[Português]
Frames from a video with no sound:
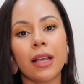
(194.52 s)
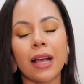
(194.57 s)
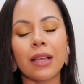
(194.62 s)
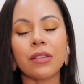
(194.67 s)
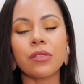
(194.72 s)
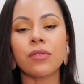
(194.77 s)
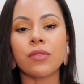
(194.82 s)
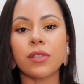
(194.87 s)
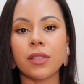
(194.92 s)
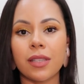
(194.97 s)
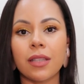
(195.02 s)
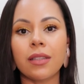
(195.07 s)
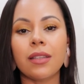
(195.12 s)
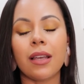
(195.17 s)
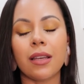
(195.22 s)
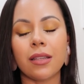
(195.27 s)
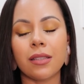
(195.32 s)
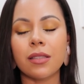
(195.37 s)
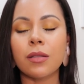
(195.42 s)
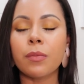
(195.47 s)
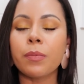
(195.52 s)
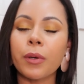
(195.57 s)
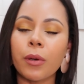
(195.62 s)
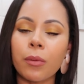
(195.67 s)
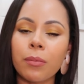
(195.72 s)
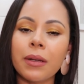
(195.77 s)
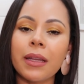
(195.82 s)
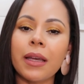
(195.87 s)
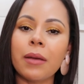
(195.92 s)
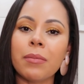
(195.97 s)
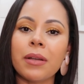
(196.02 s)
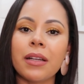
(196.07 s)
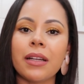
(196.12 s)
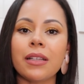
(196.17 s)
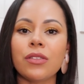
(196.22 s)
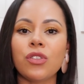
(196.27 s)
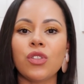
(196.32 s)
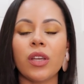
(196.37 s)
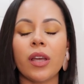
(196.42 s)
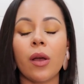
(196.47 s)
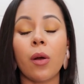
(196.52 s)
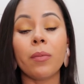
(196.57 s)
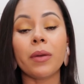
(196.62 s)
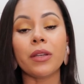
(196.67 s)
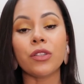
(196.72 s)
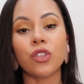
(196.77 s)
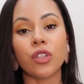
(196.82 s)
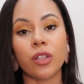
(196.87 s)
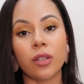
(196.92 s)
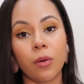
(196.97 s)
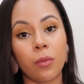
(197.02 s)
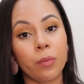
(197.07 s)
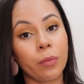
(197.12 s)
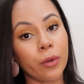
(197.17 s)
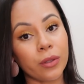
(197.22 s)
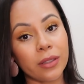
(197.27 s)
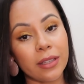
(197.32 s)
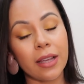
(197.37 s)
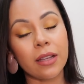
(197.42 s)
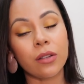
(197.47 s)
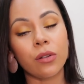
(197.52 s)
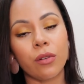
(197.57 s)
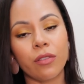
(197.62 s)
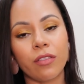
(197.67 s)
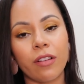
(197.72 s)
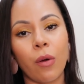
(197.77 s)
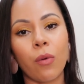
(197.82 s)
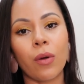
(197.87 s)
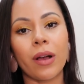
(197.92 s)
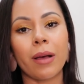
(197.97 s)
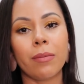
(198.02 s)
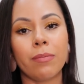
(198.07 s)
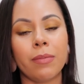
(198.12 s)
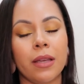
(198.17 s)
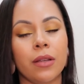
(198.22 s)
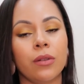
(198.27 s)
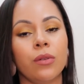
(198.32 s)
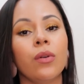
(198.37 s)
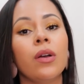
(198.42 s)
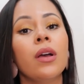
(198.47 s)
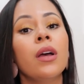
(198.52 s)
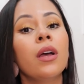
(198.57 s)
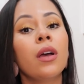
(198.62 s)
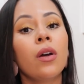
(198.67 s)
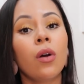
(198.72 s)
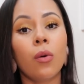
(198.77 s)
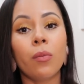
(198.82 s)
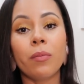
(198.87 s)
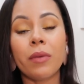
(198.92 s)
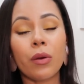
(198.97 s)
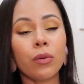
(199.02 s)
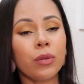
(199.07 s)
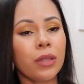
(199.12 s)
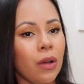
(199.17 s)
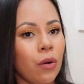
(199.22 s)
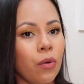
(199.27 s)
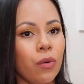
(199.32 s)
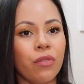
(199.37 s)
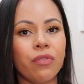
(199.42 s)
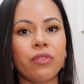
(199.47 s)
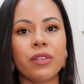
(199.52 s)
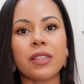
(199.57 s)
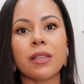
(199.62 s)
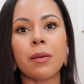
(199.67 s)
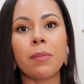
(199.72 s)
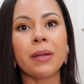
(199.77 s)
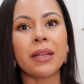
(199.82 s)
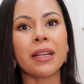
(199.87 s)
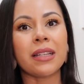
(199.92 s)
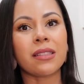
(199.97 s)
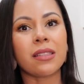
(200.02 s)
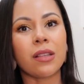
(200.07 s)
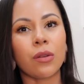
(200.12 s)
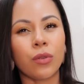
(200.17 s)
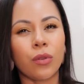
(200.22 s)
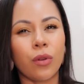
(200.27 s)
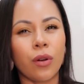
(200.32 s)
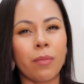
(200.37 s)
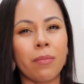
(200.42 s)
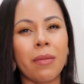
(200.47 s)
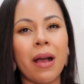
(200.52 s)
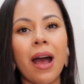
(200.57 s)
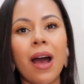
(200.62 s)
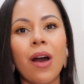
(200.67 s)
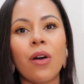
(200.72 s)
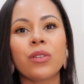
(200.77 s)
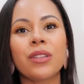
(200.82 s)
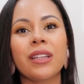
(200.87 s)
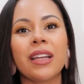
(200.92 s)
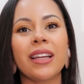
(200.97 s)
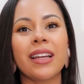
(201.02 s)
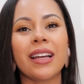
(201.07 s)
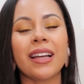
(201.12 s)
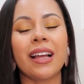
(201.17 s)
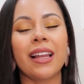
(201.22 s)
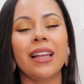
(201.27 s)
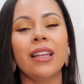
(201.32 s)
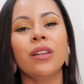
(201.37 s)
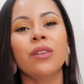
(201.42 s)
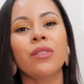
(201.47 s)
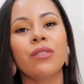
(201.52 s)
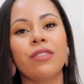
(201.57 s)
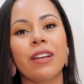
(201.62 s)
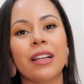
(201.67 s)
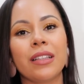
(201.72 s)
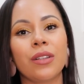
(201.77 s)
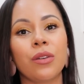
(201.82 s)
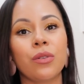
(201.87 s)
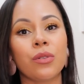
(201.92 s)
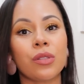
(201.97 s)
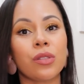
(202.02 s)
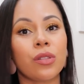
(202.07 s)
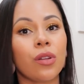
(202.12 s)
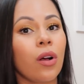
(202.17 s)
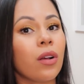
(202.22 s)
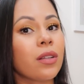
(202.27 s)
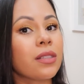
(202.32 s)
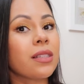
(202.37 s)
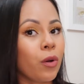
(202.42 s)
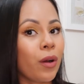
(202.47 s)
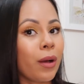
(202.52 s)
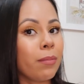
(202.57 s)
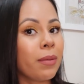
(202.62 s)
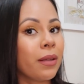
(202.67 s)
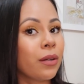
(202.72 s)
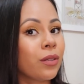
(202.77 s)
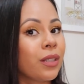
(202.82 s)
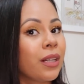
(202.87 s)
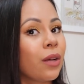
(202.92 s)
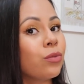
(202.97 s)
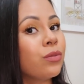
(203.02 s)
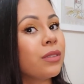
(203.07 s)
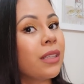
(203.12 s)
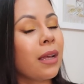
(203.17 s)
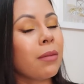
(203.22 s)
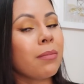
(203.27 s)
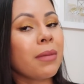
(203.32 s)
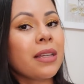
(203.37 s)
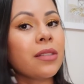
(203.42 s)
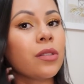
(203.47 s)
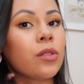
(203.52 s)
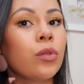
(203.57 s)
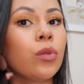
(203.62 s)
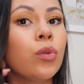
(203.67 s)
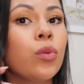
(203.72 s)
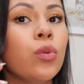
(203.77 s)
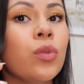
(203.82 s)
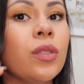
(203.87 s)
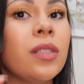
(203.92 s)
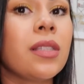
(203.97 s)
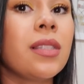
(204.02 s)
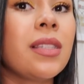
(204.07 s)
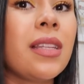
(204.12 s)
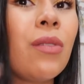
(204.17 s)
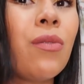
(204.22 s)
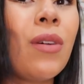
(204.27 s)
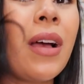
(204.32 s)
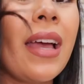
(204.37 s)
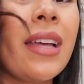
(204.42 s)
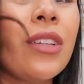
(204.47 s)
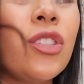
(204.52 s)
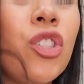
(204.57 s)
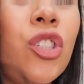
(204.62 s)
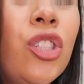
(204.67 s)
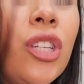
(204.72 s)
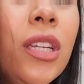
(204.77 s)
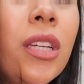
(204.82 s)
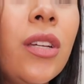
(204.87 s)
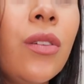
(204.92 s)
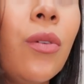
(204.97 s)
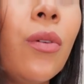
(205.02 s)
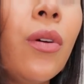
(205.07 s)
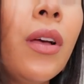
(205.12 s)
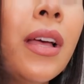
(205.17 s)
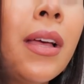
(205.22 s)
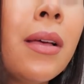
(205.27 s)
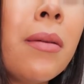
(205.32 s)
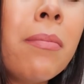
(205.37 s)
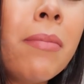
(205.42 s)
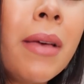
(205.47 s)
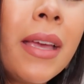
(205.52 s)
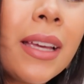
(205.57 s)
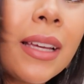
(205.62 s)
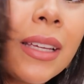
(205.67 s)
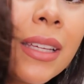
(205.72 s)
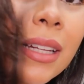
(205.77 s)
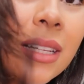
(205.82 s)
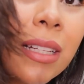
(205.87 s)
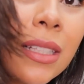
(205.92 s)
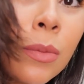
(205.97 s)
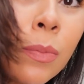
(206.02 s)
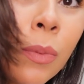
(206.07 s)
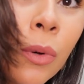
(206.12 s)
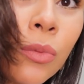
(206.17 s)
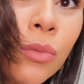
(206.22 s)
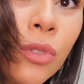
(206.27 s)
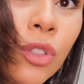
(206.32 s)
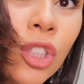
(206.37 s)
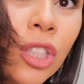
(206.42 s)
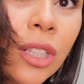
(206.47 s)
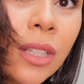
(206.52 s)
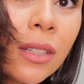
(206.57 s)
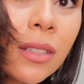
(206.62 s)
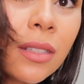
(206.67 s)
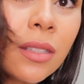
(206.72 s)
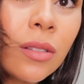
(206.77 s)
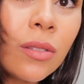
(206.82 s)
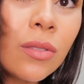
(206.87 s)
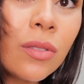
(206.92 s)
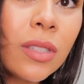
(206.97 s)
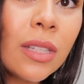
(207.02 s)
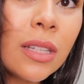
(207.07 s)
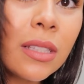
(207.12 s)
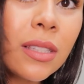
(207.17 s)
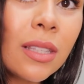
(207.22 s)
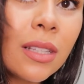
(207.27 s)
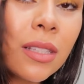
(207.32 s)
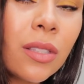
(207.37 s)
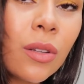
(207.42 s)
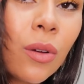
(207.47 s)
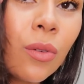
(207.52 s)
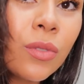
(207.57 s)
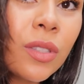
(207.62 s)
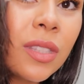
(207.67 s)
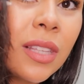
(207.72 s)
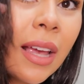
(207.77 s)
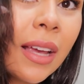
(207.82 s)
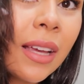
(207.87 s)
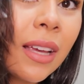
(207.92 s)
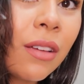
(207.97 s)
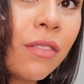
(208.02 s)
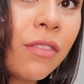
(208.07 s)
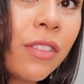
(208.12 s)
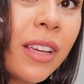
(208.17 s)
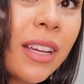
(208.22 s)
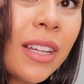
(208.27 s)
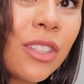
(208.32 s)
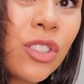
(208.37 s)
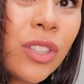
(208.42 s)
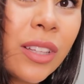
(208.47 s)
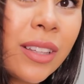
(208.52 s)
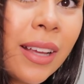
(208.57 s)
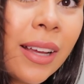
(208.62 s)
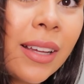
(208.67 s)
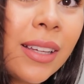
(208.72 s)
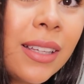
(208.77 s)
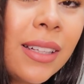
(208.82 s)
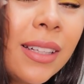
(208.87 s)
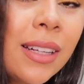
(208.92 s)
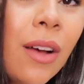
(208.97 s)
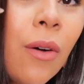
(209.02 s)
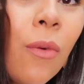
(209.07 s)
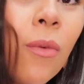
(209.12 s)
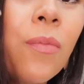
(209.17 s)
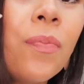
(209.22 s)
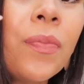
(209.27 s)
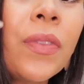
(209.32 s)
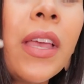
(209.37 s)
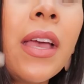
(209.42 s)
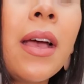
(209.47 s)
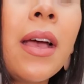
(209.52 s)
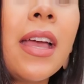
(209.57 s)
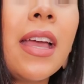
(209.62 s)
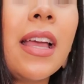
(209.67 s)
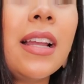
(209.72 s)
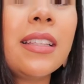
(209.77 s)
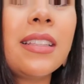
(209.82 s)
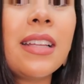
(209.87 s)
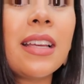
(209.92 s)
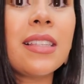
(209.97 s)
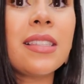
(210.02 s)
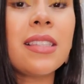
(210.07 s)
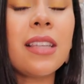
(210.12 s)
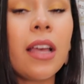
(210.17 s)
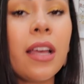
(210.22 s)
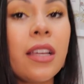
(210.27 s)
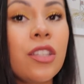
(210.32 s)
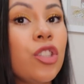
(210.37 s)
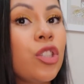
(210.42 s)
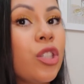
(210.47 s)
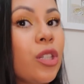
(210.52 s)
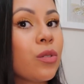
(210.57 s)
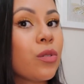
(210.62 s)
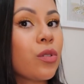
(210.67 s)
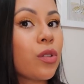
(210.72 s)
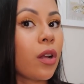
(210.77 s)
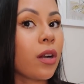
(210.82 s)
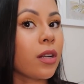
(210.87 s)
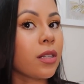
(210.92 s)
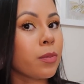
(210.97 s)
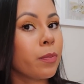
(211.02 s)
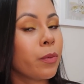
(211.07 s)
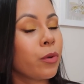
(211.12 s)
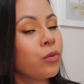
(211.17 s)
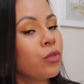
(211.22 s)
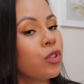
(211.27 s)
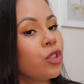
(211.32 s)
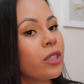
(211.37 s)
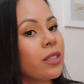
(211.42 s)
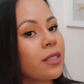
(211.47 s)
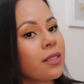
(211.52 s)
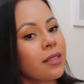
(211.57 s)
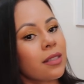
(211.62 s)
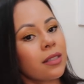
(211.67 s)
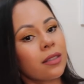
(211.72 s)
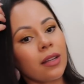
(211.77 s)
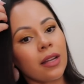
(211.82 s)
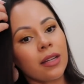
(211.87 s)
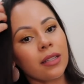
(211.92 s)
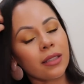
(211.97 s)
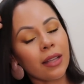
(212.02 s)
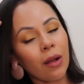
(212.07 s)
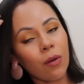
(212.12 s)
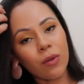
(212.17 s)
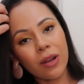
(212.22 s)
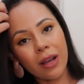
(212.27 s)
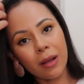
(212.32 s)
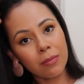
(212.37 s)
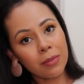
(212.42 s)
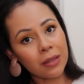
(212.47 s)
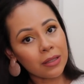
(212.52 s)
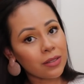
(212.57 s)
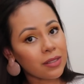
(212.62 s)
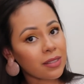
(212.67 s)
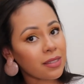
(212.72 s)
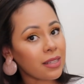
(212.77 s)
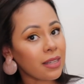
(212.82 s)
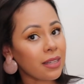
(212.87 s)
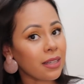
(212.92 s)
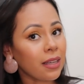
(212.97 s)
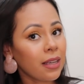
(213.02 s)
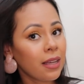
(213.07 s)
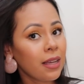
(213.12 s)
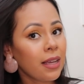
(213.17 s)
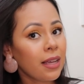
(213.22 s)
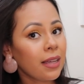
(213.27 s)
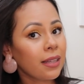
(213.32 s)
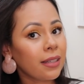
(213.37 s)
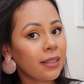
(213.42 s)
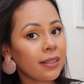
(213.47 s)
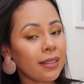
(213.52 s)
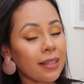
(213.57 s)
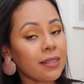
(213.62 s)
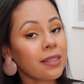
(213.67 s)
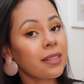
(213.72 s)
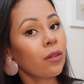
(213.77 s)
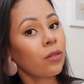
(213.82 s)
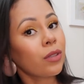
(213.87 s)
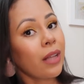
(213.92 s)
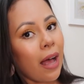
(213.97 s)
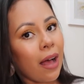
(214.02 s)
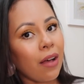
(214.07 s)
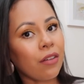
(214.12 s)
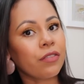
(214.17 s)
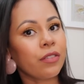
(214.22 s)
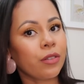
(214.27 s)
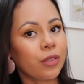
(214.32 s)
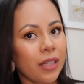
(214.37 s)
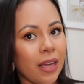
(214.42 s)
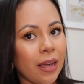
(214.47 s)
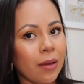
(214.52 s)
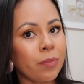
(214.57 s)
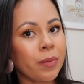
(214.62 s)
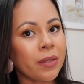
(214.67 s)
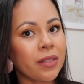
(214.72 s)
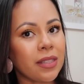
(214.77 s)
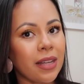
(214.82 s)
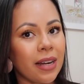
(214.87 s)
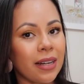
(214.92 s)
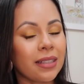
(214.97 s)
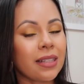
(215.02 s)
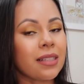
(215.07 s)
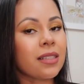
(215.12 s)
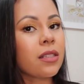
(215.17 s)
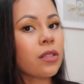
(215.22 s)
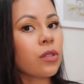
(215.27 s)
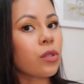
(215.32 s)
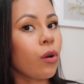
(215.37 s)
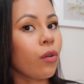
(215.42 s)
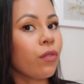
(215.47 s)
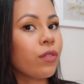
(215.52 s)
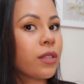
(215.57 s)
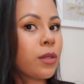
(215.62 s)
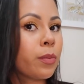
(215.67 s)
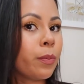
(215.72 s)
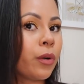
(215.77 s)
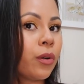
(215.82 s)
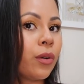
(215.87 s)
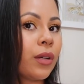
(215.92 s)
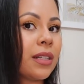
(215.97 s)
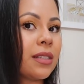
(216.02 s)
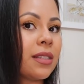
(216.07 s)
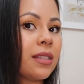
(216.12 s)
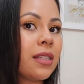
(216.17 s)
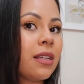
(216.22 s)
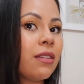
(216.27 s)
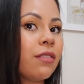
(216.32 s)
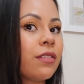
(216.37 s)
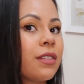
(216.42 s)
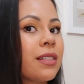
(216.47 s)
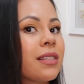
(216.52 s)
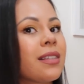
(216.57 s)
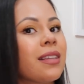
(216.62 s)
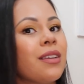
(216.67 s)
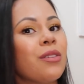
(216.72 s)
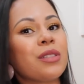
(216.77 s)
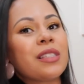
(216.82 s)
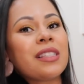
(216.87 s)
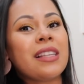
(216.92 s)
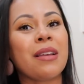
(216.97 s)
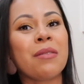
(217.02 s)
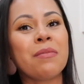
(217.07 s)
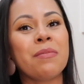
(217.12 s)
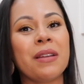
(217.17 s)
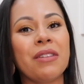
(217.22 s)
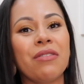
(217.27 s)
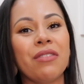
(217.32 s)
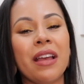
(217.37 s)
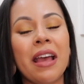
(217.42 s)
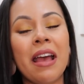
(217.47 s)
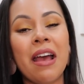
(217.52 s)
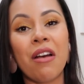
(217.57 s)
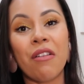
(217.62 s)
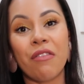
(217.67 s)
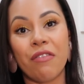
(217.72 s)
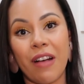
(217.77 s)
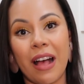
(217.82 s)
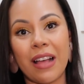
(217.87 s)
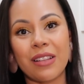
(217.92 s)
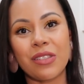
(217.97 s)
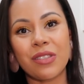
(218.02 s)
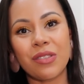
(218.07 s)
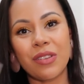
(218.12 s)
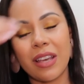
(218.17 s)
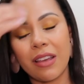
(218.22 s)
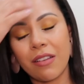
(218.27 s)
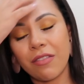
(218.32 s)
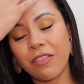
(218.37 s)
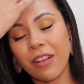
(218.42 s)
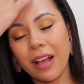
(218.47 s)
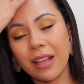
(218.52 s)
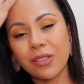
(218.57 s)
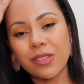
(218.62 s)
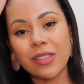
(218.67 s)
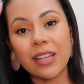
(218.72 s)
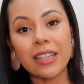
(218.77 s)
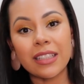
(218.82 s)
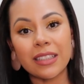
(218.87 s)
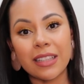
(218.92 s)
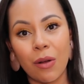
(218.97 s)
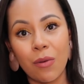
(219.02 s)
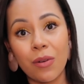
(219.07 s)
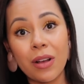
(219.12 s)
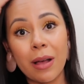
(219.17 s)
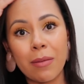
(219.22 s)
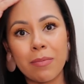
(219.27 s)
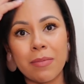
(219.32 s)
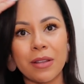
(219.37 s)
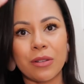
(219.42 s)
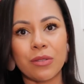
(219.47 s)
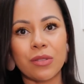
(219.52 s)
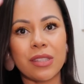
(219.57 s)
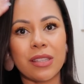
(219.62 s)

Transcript: caso você tenha esse problema, né, de realmente não poder enluvar o cabelo. O meu não, eu fiz a aplicação normal, dei aquela enluvada gostosa, meu cabelo não tem mais luzes, tem um restinho bem aqui nas pontinhas, eu não sei se vocês conseguem ver, acho até que não. Ele tem esse restinho só nas pontinhas, então ele tá um cabelo assim que tá saudável, né? Apesar das escovas progressivas que eu sempre faço e refaço, ele tá um cabelo